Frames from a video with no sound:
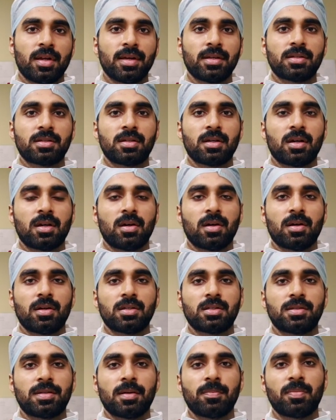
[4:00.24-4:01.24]
நெக்ஸ்ட்
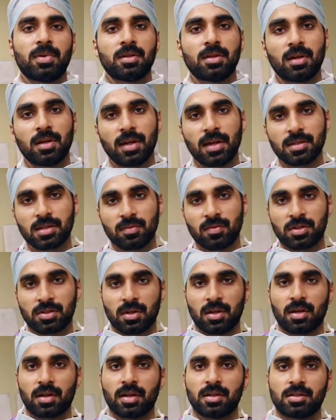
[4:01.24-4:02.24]
ஸ்டெப் இந்த லேசர்
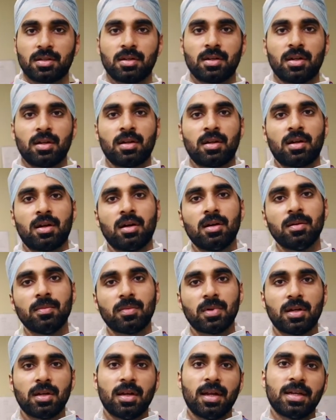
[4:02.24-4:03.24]
விஷன் கரெக்ஷன் என்னென்னா
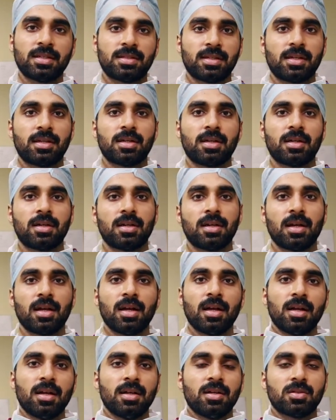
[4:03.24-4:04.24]
லேசிக்
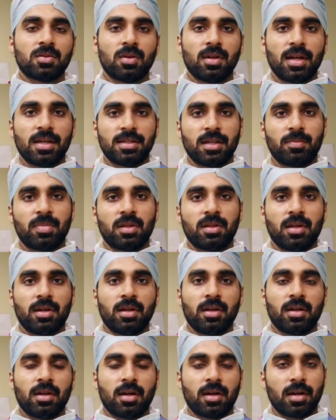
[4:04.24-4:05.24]
ஸோ லேசிக் பற்றி
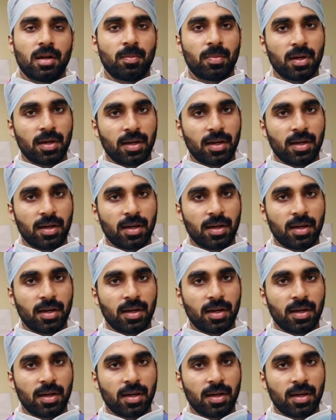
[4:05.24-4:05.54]
நீங்கள் கண்டிப்பாக